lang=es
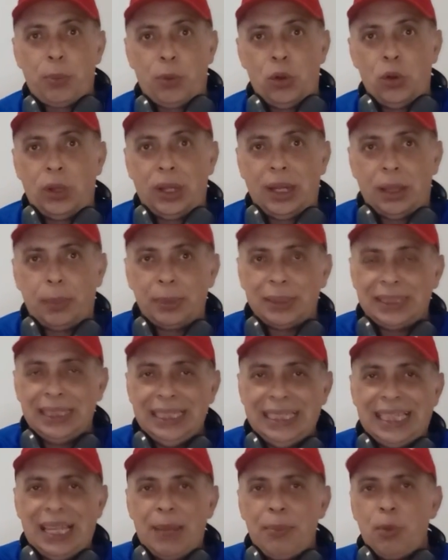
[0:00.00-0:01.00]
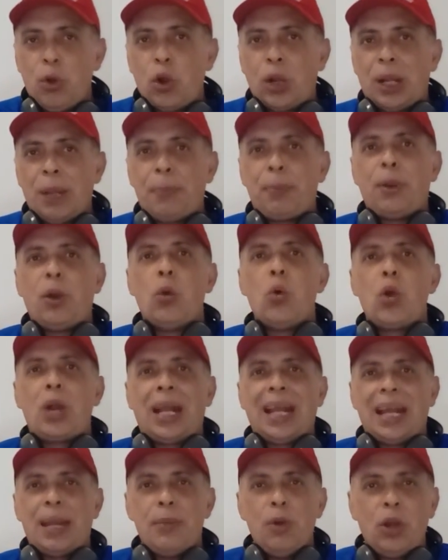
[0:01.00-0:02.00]
por lo que representa Boca, pero
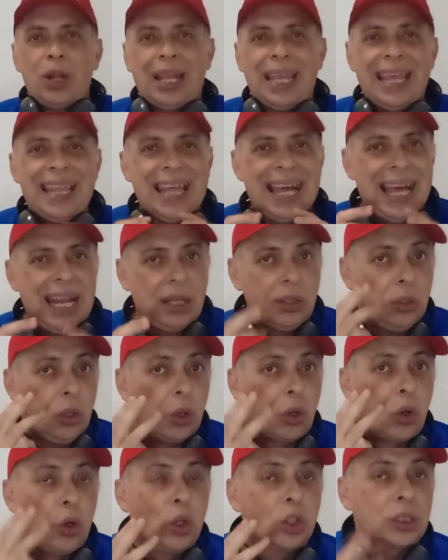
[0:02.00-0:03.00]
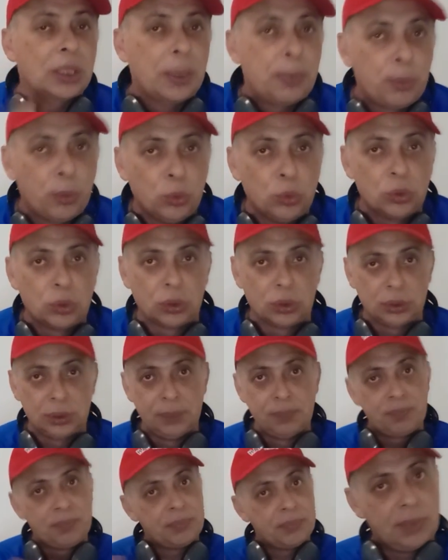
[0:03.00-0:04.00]
buscaremos quedarnos con los tres puntos.
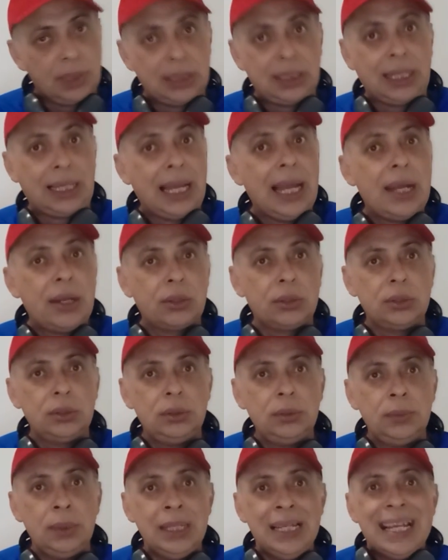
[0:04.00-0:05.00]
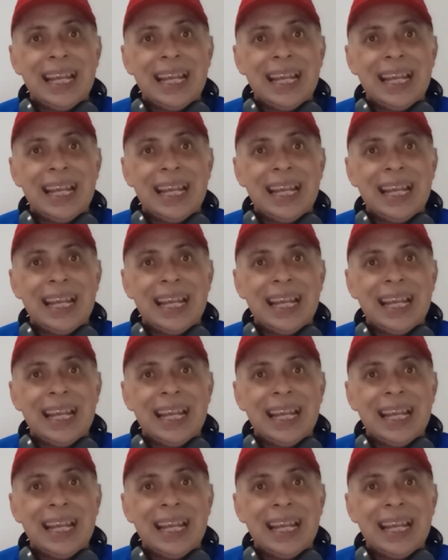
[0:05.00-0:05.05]
Está claro, ¿no?